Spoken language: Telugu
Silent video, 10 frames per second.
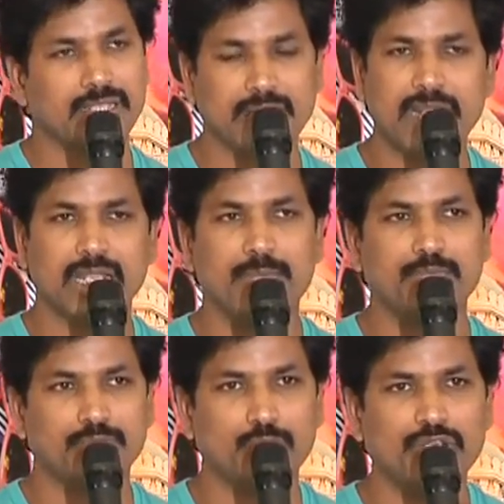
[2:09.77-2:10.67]
దానికి
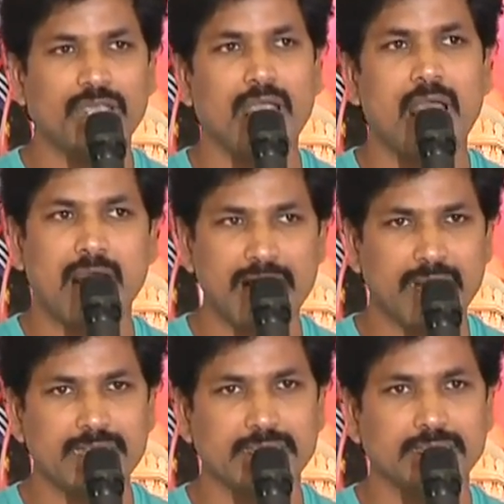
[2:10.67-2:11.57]
ముఖ్యంగా
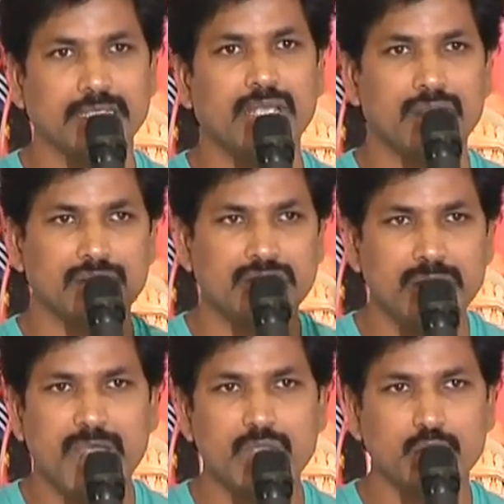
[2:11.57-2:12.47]
ఆడియన్స్
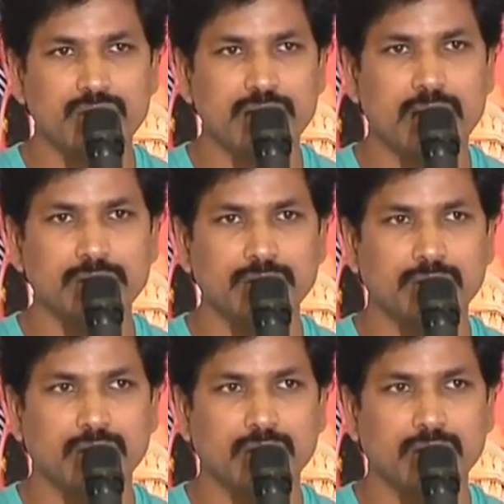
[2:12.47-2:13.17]
సినిమా చూశారు